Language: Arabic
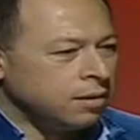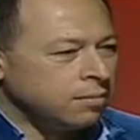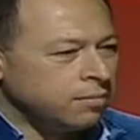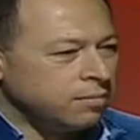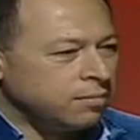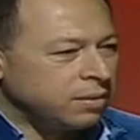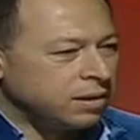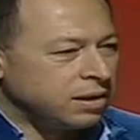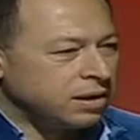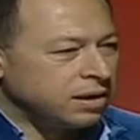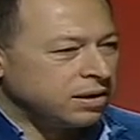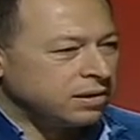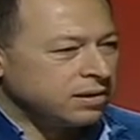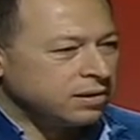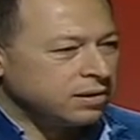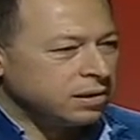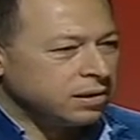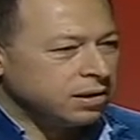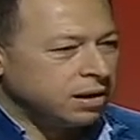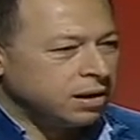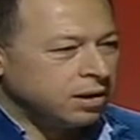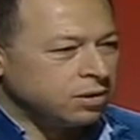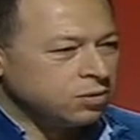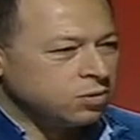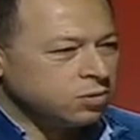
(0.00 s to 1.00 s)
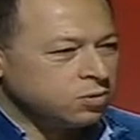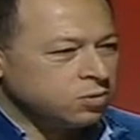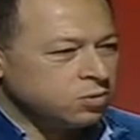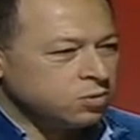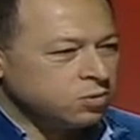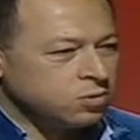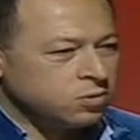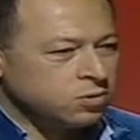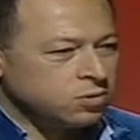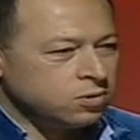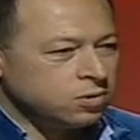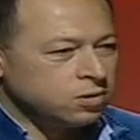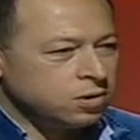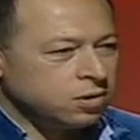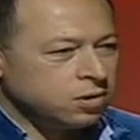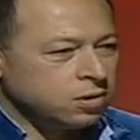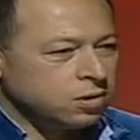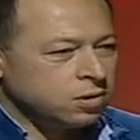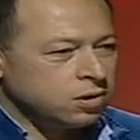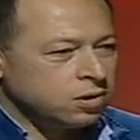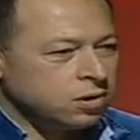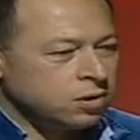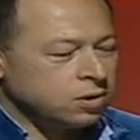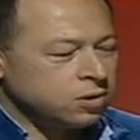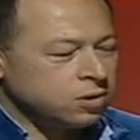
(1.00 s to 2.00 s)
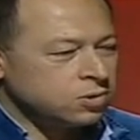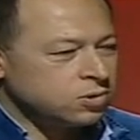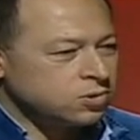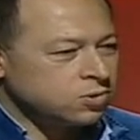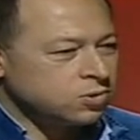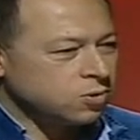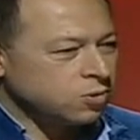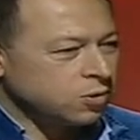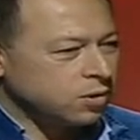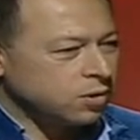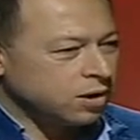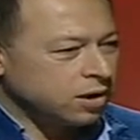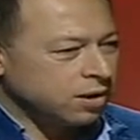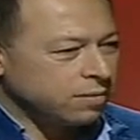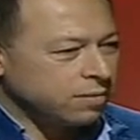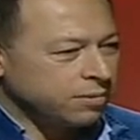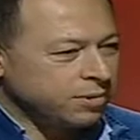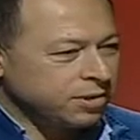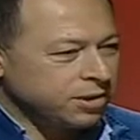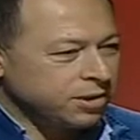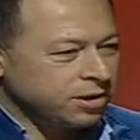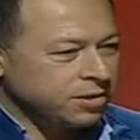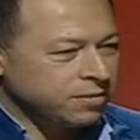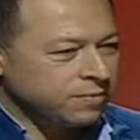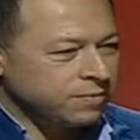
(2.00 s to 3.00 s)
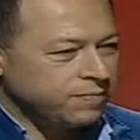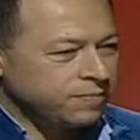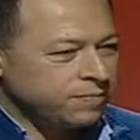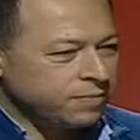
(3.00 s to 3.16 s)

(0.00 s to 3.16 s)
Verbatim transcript: مريض اللي عنده آه، قصور كبدي